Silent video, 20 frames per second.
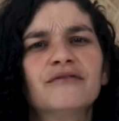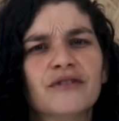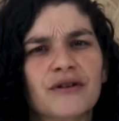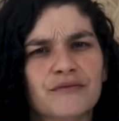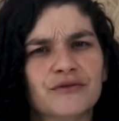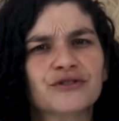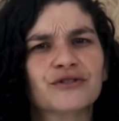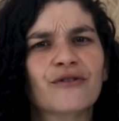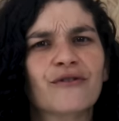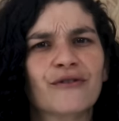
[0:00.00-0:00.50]

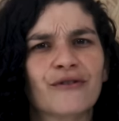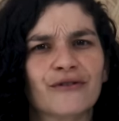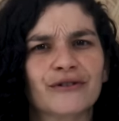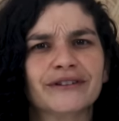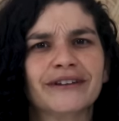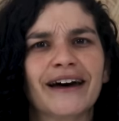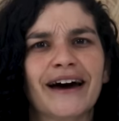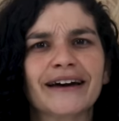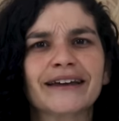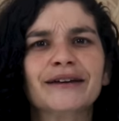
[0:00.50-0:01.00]
Vamos
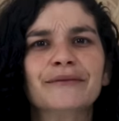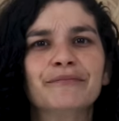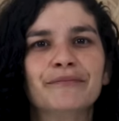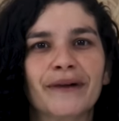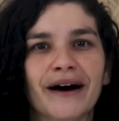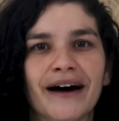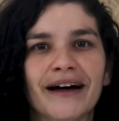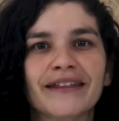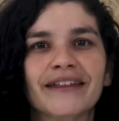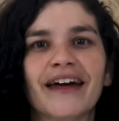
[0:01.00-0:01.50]
concordar que
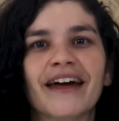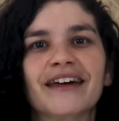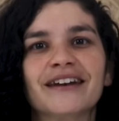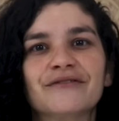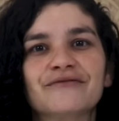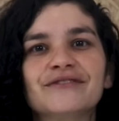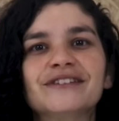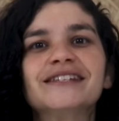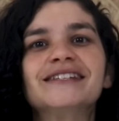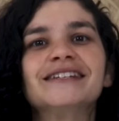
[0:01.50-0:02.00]
Bá
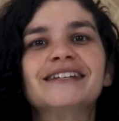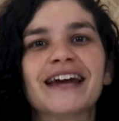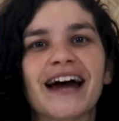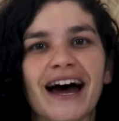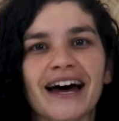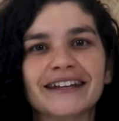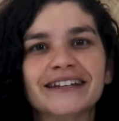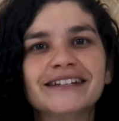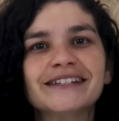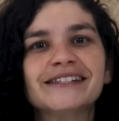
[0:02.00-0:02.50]
era
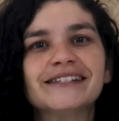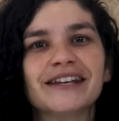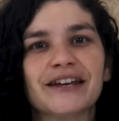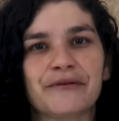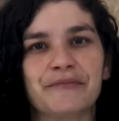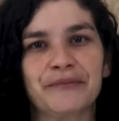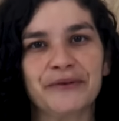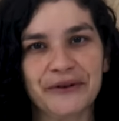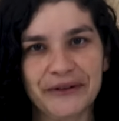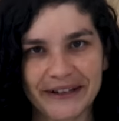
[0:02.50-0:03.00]
viciada em
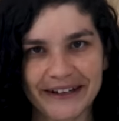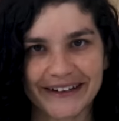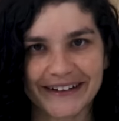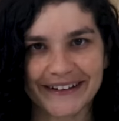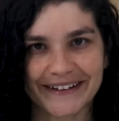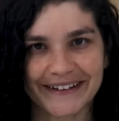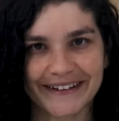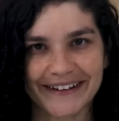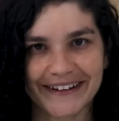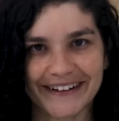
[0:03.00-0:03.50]
ser
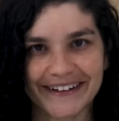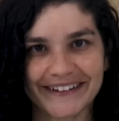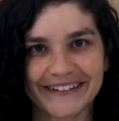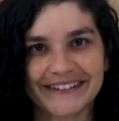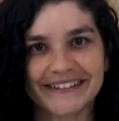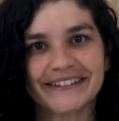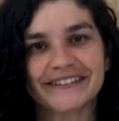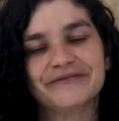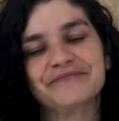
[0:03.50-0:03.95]
pioneira, né?